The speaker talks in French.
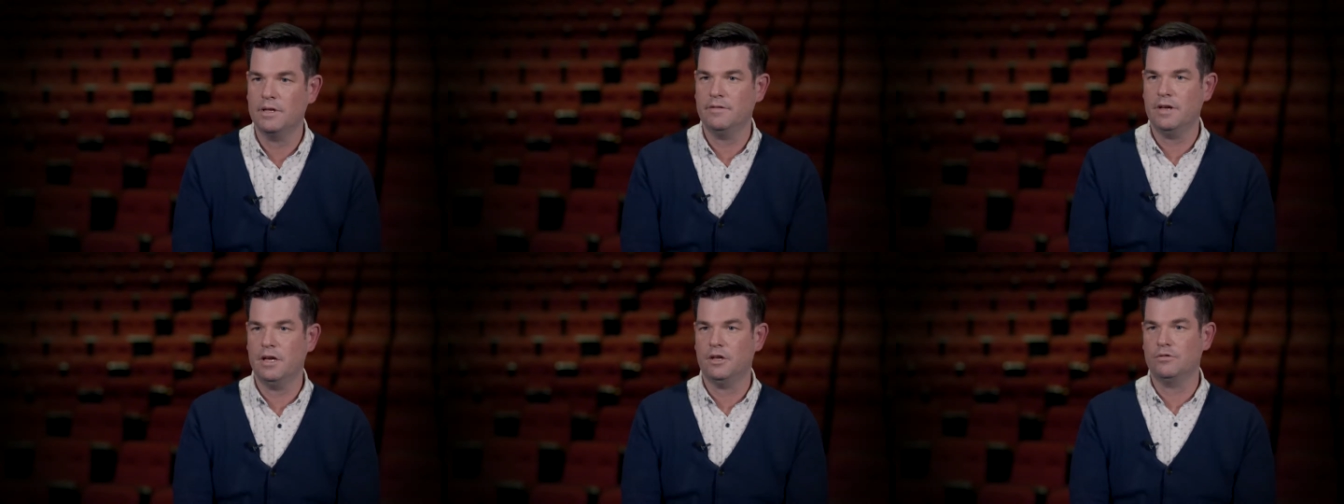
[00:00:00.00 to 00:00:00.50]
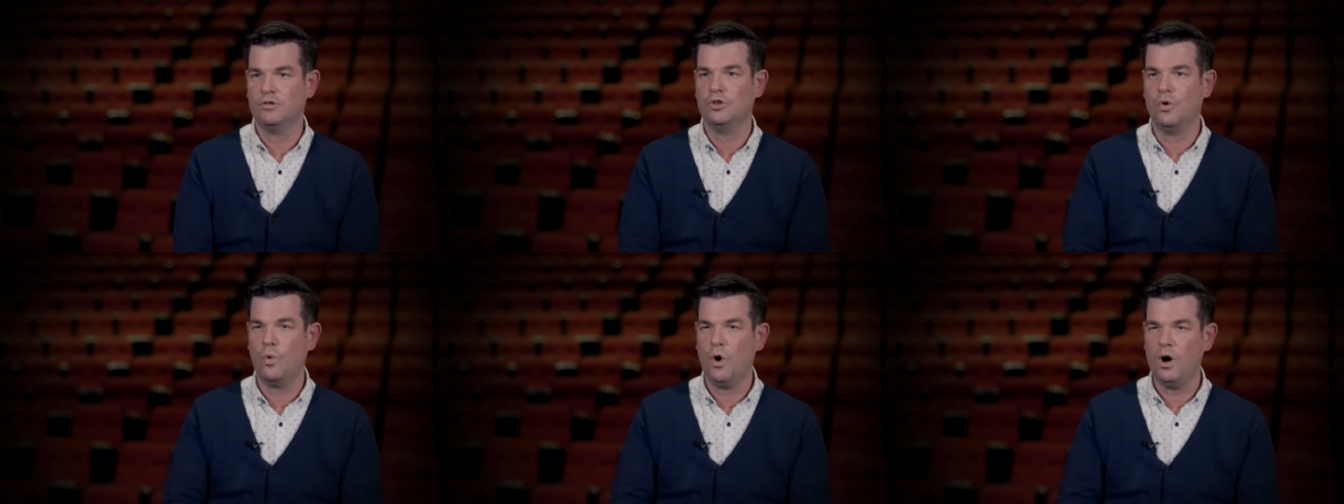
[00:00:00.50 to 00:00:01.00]
Il y avait
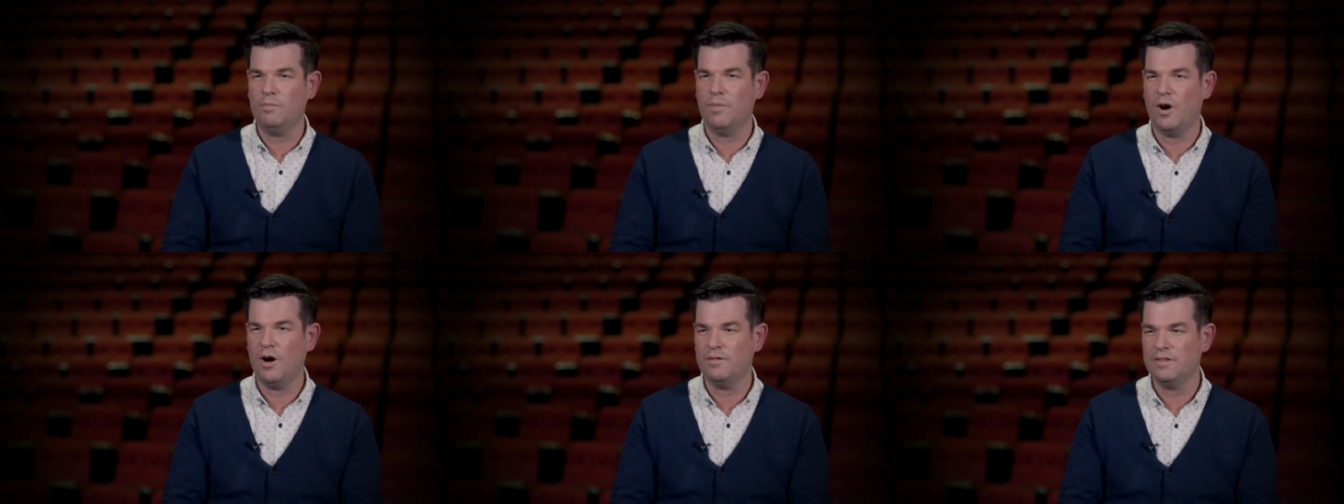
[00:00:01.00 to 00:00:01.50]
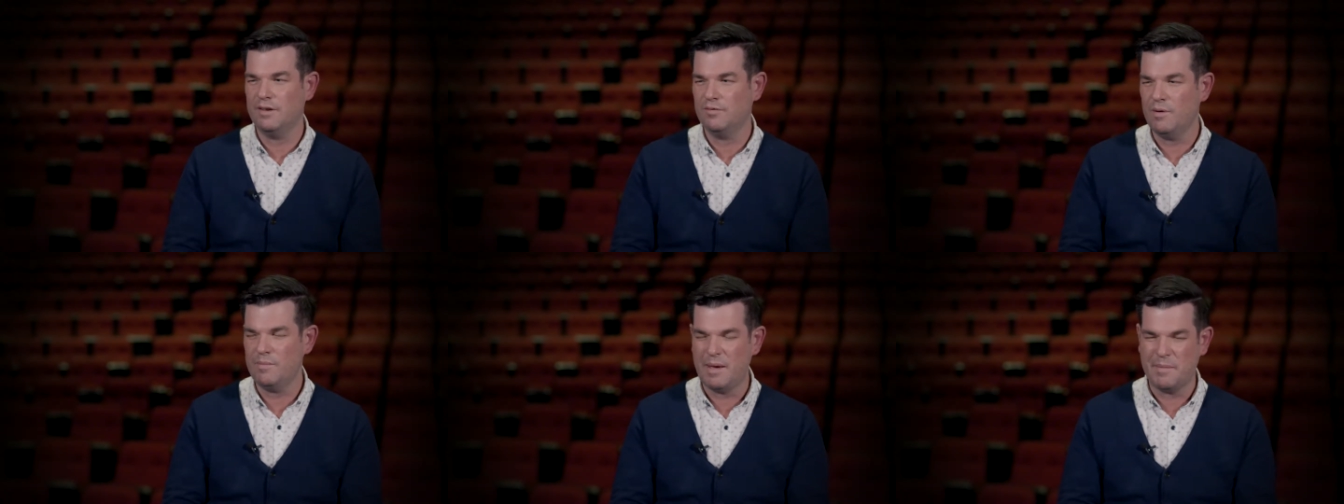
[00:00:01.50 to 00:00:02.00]
trois profs, des
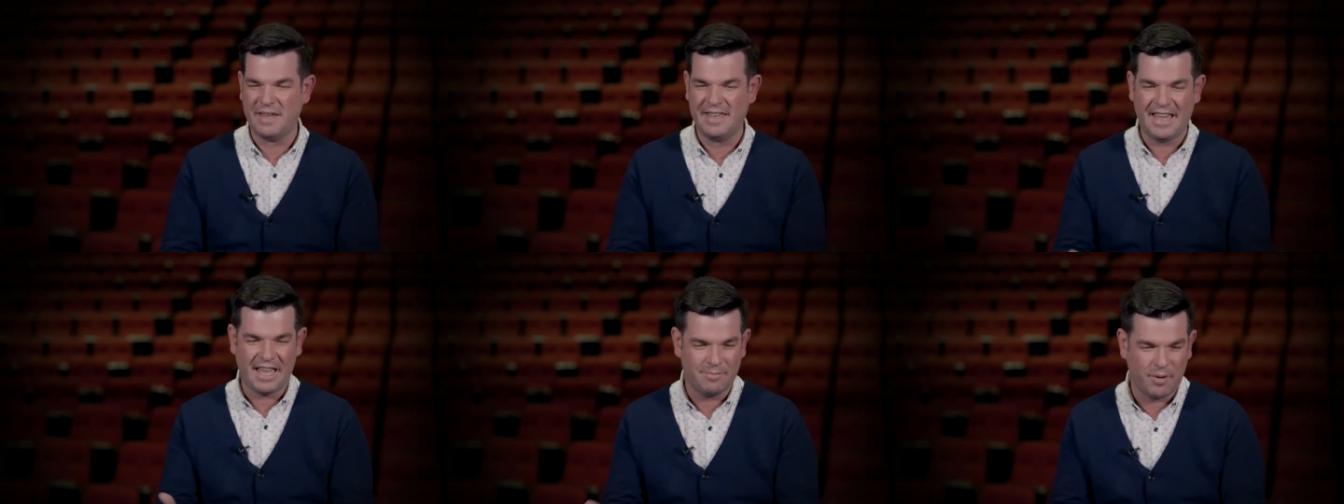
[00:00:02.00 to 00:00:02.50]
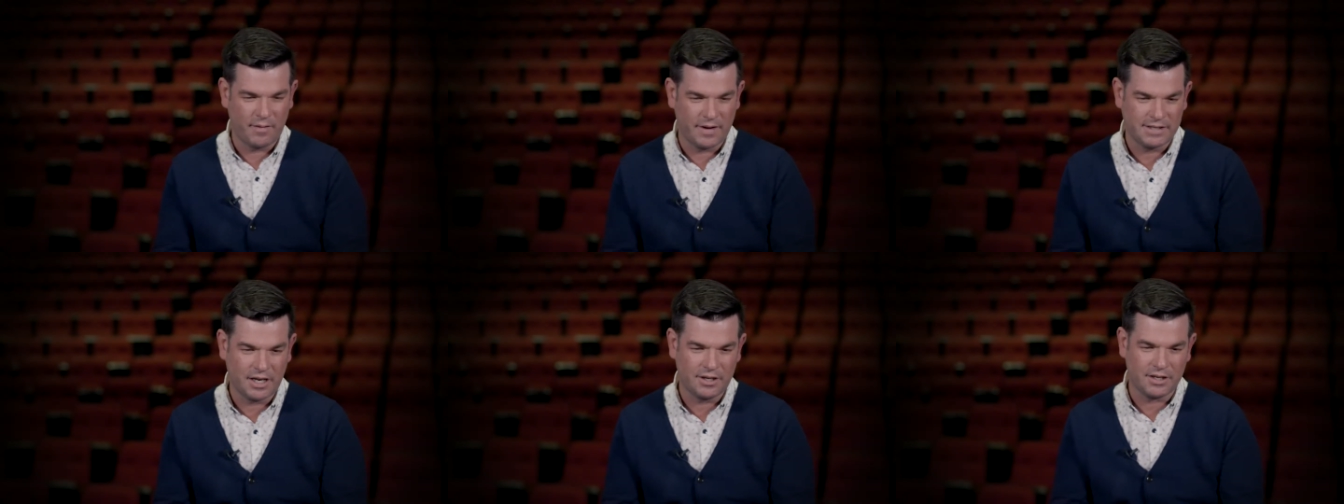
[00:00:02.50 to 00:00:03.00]
fois même quatre
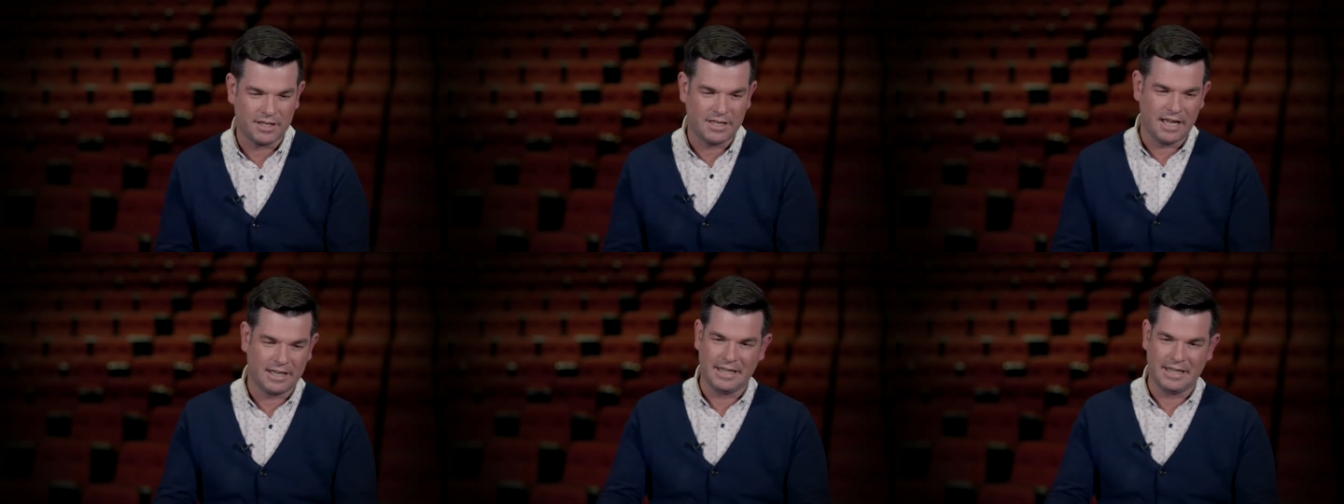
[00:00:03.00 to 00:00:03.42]
professeurs de guitare